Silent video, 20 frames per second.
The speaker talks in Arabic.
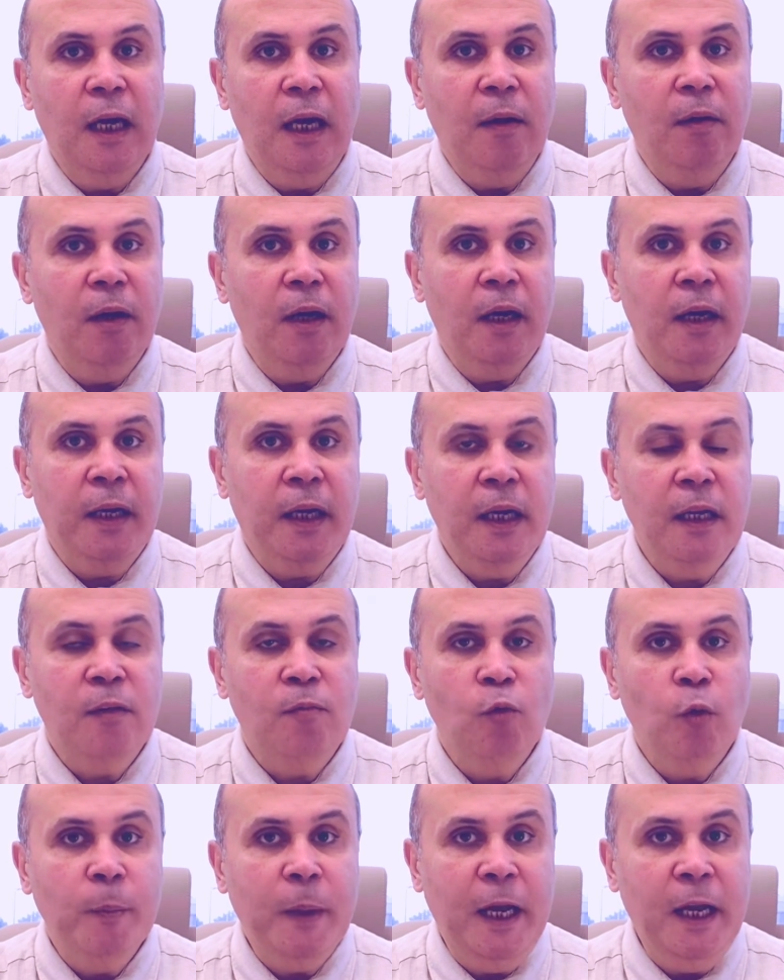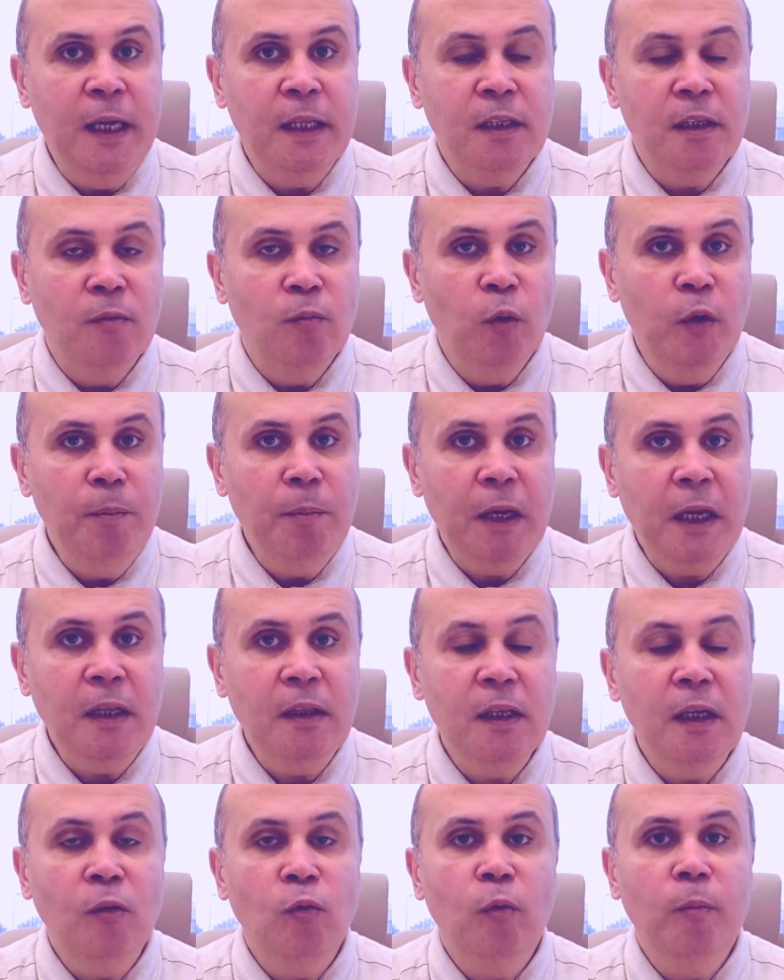حاجات ومعادن مهمه
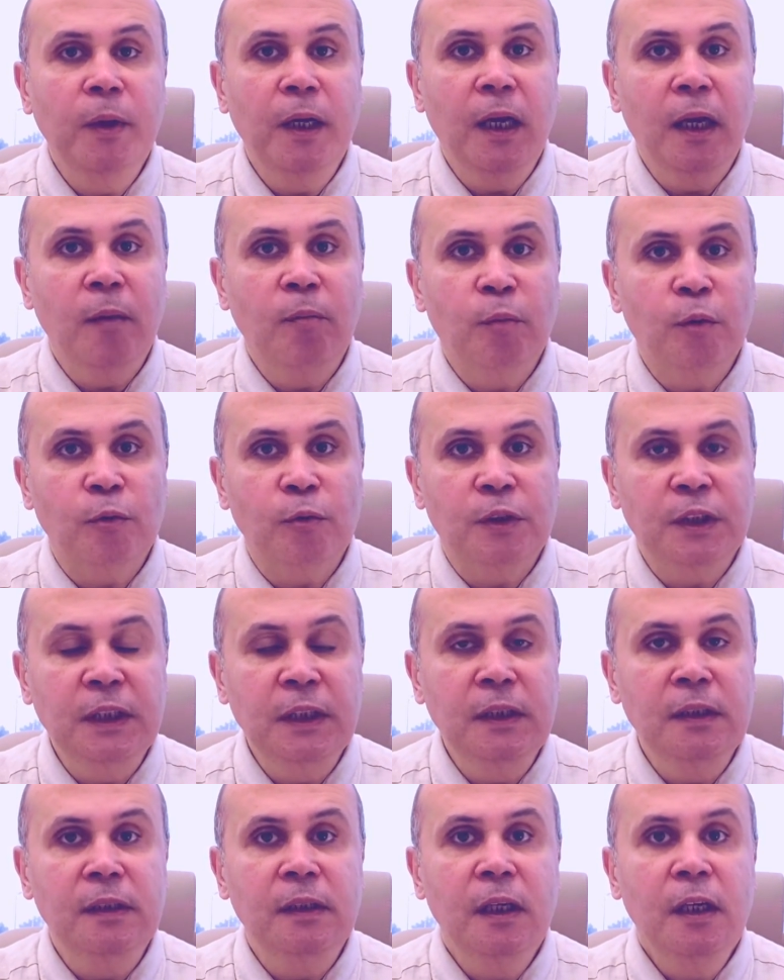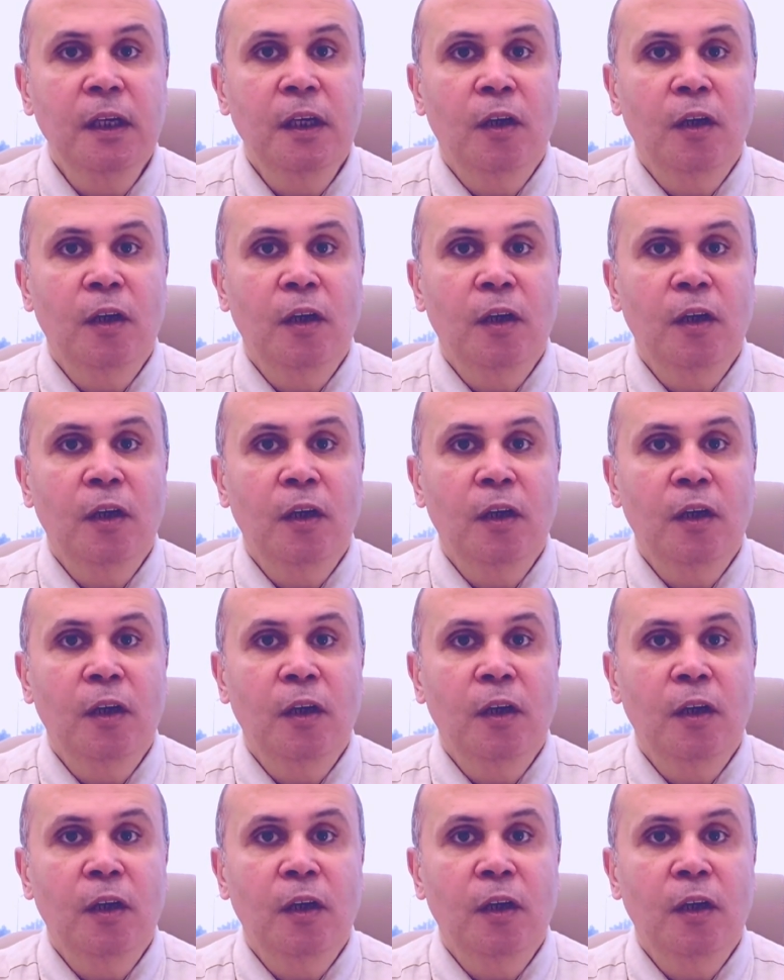جدا ومنها البروتين